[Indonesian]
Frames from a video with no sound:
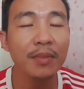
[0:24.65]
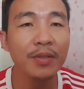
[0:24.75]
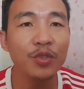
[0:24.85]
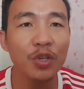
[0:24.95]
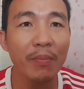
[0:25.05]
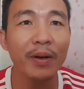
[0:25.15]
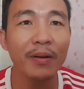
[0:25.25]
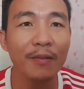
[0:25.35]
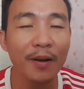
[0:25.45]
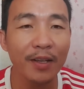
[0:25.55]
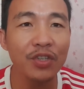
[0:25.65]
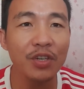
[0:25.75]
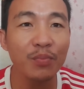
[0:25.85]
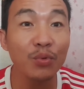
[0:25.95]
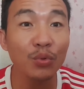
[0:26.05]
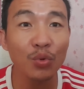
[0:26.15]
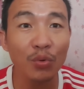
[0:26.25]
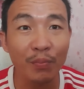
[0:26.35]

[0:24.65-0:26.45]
mencabar Najib untuk